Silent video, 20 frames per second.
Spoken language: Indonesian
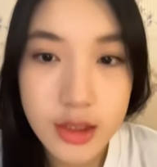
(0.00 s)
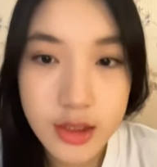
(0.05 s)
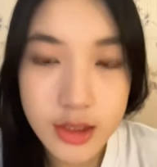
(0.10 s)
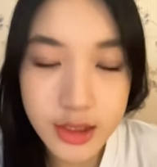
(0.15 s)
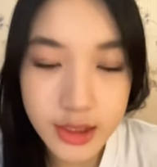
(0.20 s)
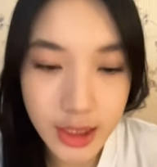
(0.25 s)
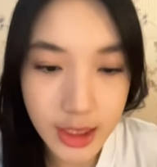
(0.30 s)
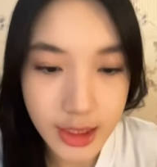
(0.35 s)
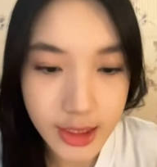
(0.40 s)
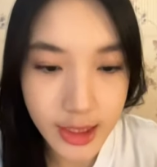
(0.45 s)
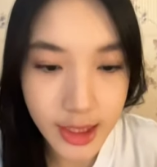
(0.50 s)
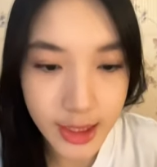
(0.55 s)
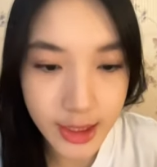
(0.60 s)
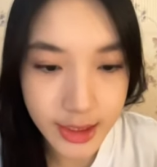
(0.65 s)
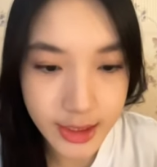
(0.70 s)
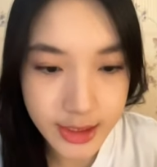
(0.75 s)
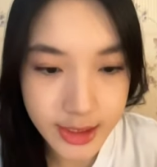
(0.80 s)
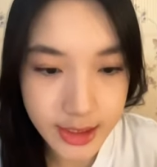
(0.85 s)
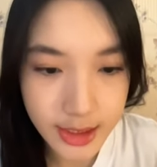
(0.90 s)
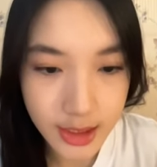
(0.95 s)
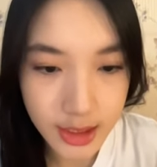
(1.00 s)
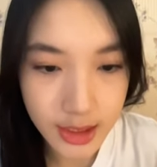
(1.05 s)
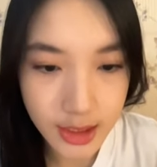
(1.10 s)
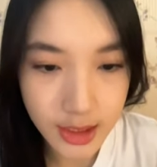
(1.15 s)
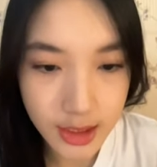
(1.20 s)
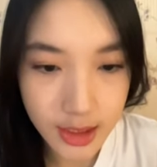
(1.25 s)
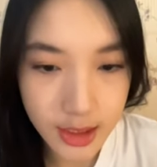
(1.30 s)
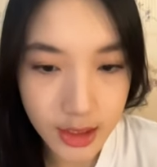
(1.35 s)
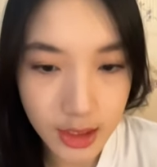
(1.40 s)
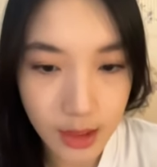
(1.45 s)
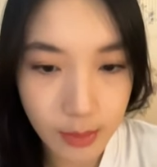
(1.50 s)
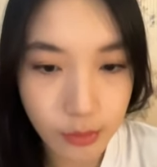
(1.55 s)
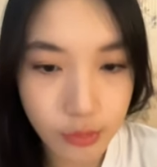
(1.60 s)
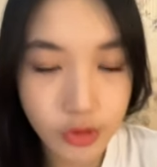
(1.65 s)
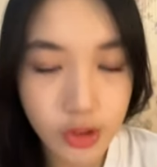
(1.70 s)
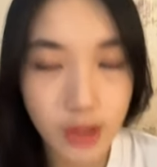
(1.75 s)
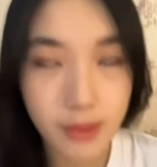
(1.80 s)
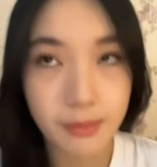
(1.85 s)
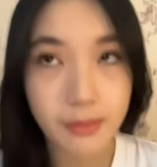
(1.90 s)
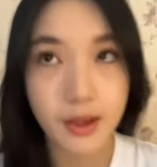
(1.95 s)
siang Delin siang gak
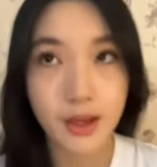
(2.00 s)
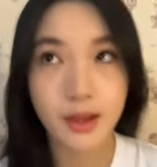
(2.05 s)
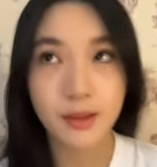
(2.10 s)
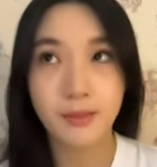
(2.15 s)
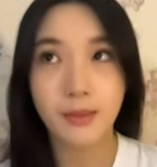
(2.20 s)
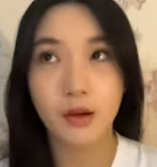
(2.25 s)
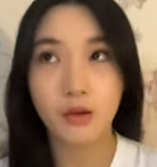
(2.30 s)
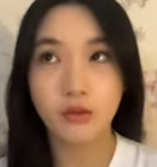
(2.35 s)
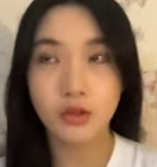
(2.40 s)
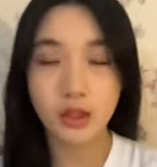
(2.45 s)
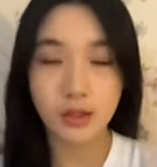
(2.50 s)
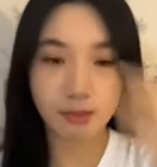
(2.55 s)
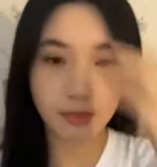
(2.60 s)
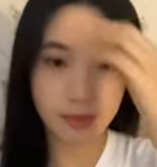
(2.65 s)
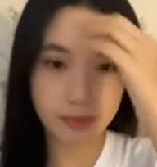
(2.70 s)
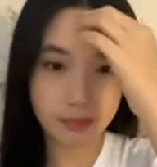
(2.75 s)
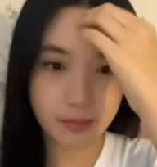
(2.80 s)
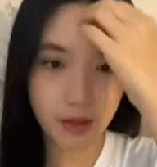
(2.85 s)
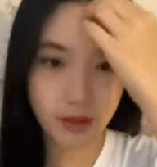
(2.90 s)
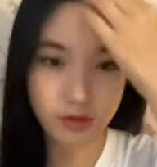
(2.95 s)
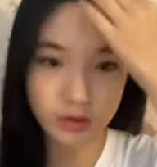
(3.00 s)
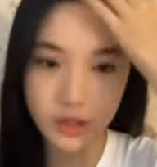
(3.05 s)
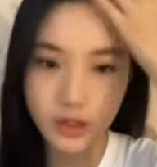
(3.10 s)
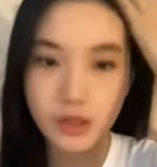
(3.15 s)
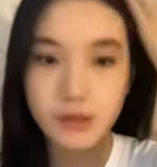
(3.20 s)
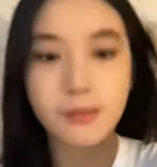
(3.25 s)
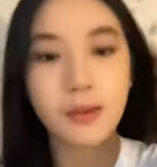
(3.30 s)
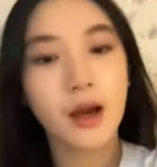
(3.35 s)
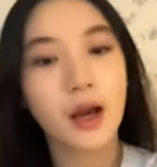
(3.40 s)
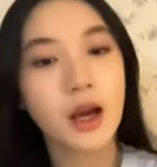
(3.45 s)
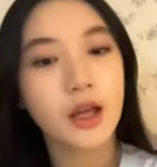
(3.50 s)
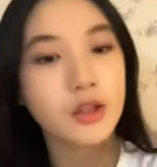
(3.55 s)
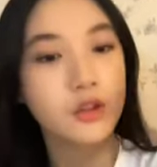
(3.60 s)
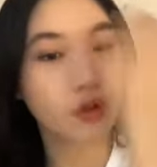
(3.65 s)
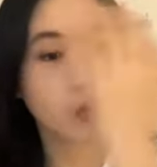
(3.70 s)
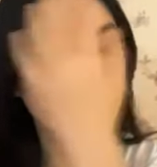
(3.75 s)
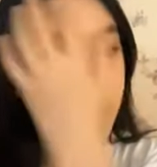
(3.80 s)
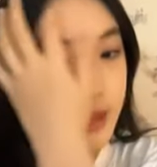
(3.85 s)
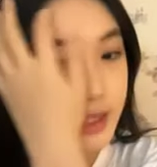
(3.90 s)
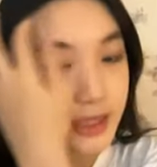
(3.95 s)
kamu udah mam aku udah mam aku tadi
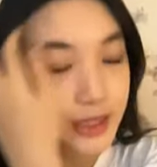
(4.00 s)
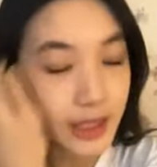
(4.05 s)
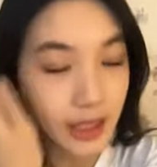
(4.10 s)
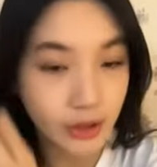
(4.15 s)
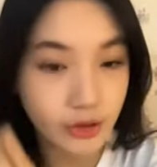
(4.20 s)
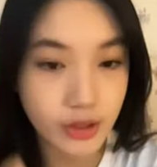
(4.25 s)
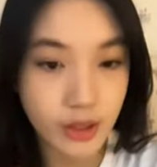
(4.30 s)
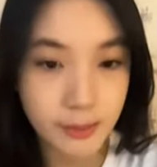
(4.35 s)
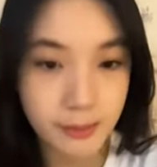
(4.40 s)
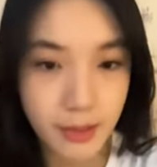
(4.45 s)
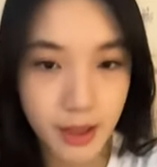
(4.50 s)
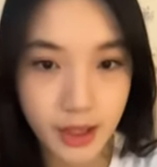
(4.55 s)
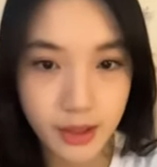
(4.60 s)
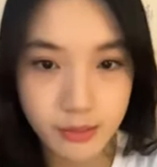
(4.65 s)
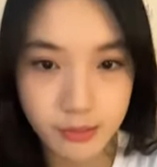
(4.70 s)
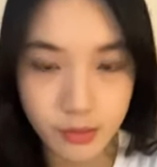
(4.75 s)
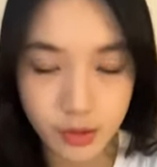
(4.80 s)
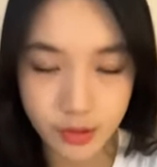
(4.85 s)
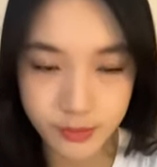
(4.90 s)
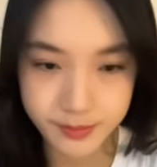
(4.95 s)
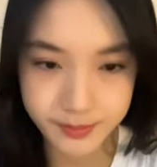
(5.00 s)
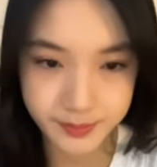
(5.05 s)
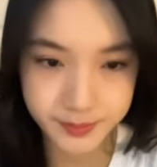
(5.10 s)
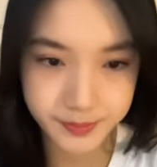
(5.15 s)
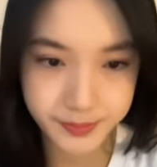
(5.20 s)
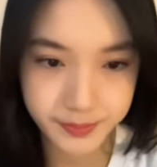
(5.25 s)
makan roti kalian udah makan belum